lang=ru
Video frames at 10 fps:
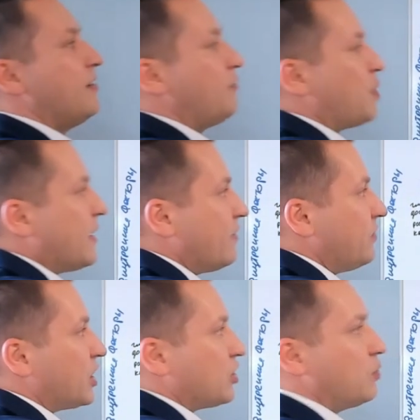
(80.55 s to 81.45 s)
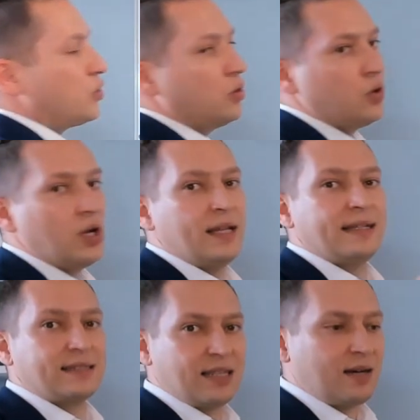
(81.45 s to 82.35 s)
в правом верхнем углу
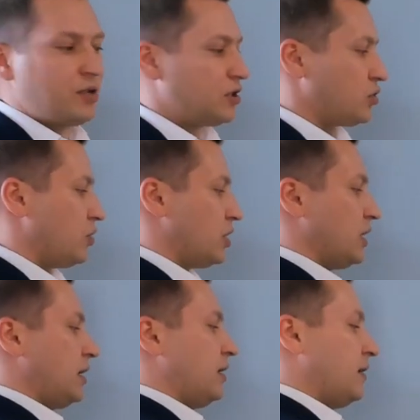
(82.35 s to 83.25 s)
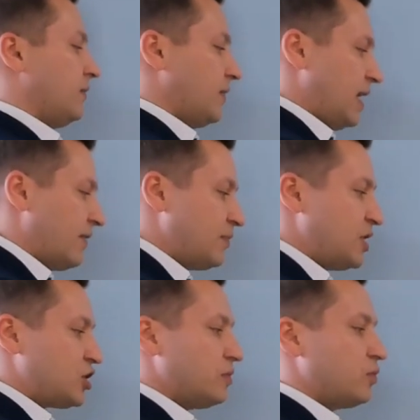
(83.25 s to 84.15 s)
слабые стороны, в левом
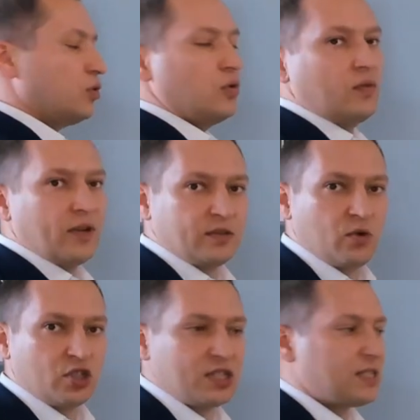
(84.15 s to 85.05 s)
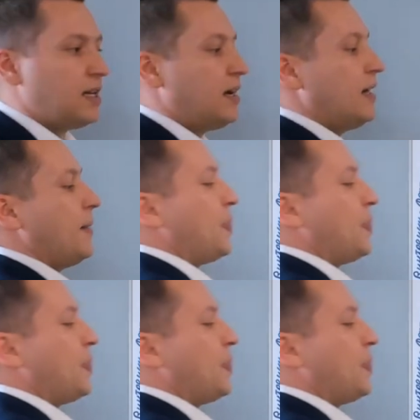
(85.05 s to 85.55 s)
нижнем углу возможности